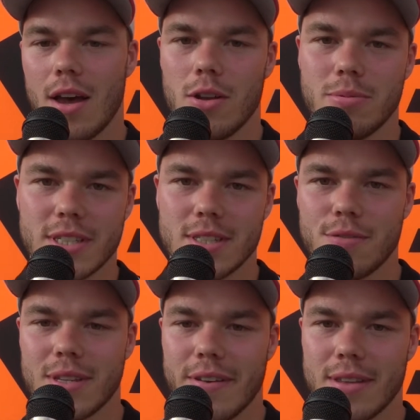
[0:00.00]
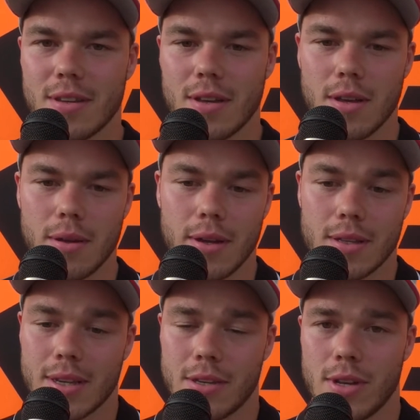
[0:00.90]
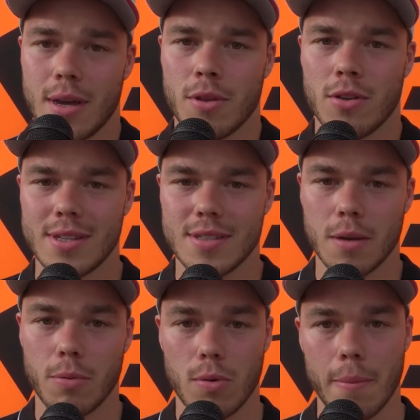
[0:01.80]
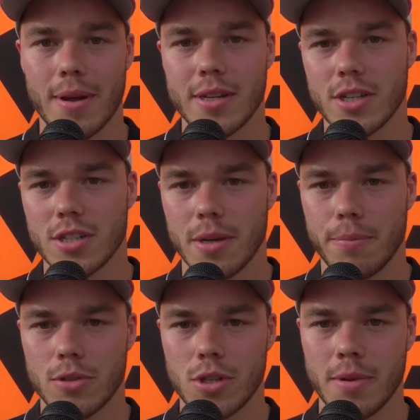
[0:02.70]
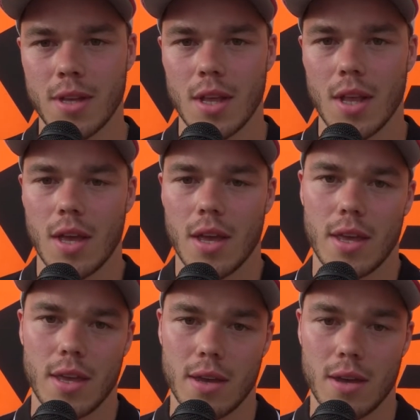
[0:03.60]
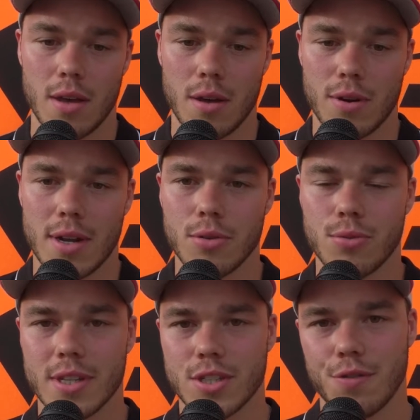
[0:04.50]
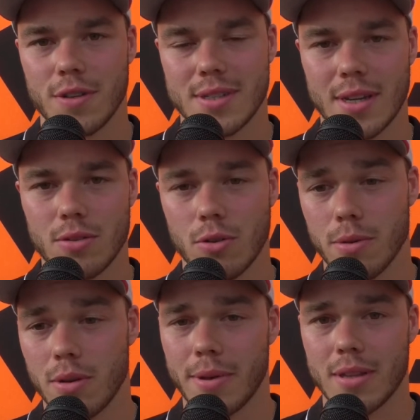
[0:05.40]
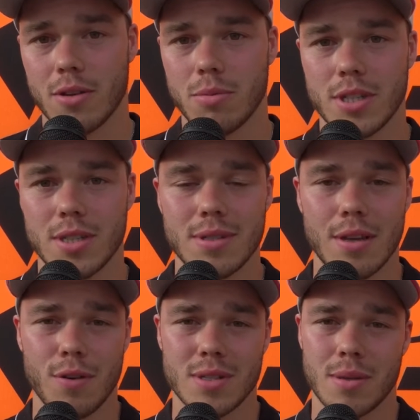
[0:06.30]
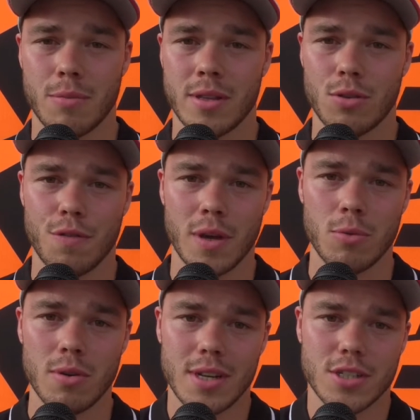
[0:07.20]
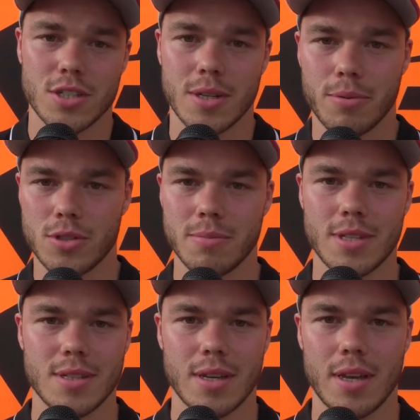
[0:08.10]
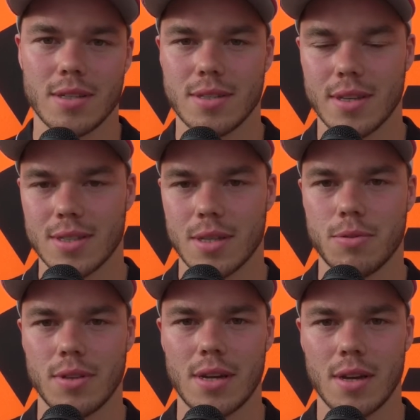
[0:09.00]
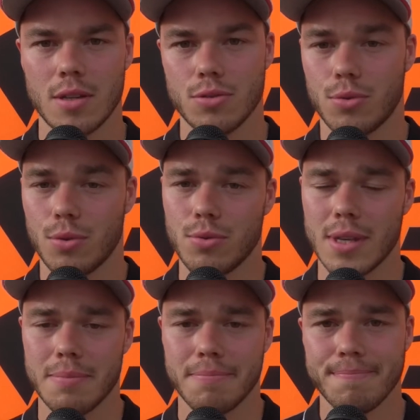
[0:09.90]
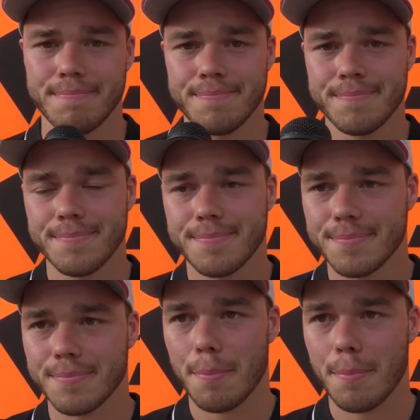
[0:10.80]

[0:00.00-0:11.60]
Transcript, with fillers: L'objectif, ça va être régulièrement dans les 5, pourquoi pas aller chercher un podium. Et euh, voilà, au tout cas, j'ai fait 5. Donc euh, maintenant, l'objectif, ça va forcément être de faire mieux. Aller chercher un podium, ça serait, ça serait exceptionnel, surtout au tout Le